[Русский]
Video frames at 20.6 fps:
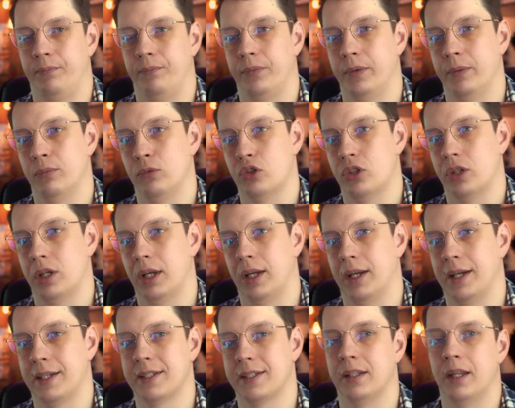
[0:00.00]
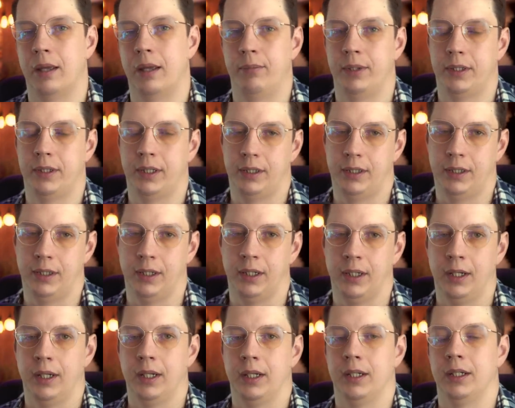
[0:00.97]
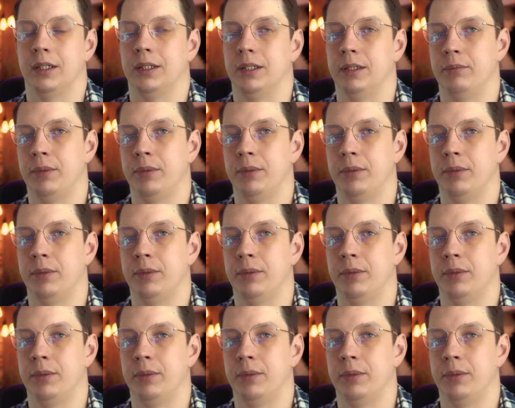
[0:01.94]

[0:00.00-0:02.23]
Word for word: немножко ослабить эти э,